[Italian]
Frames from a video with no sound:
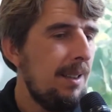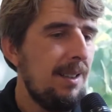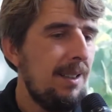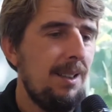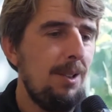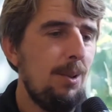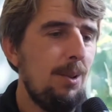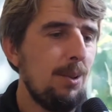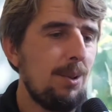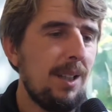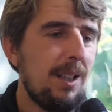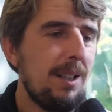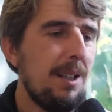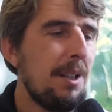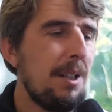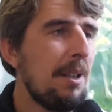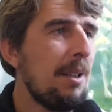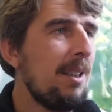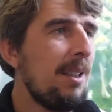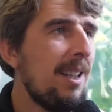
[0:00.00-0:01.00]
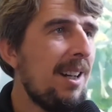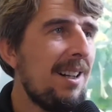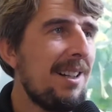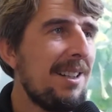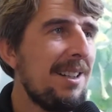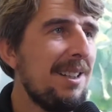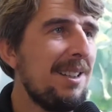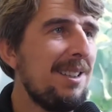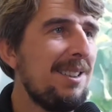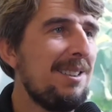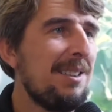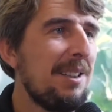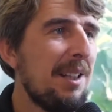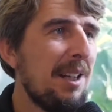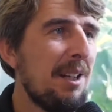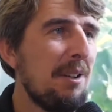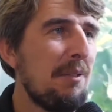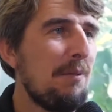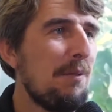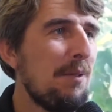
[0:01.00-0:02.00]
lottare, ringhiare,
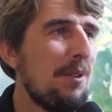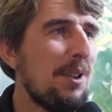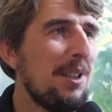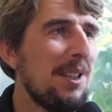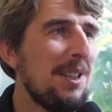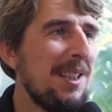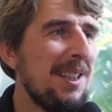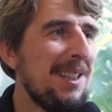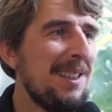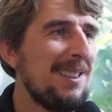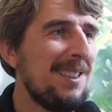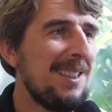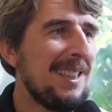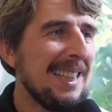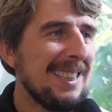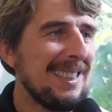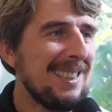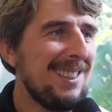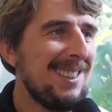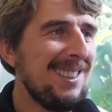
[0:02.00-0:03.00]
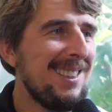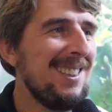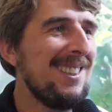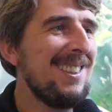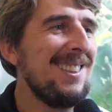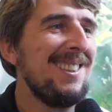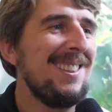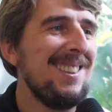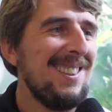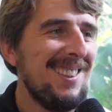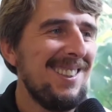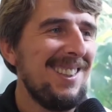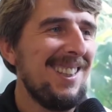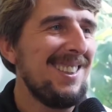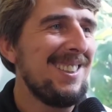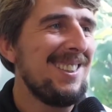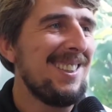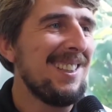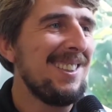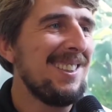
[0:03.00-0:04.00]
tirare fuori i denti, i canini,
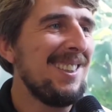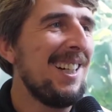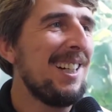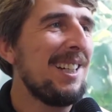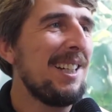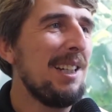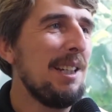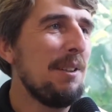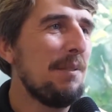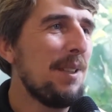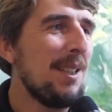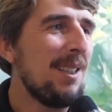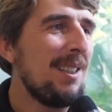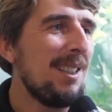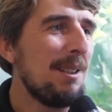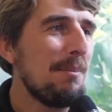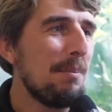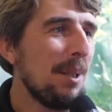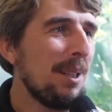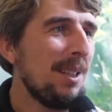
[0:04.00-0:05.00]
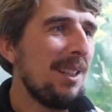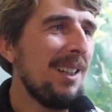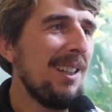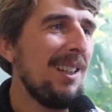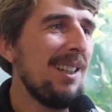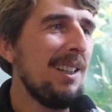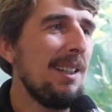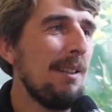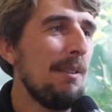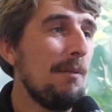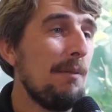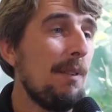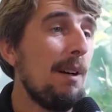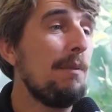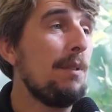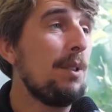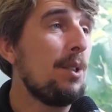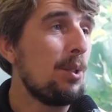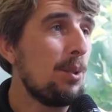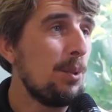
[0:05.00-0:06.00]
azzannare la vita perché va
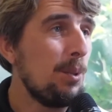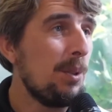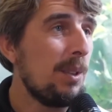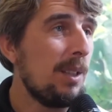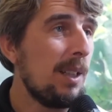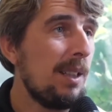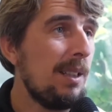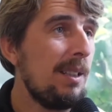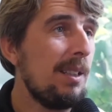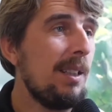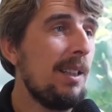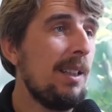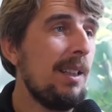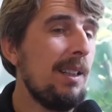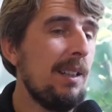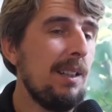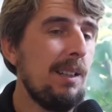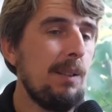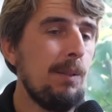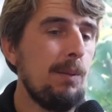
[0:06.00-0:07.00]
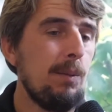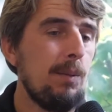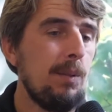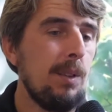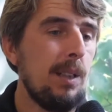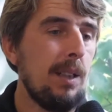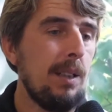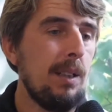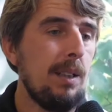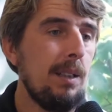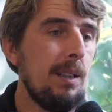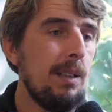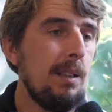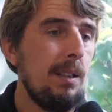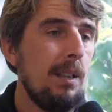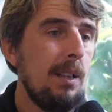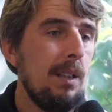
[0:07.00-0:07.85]
vissuta, è una, eh,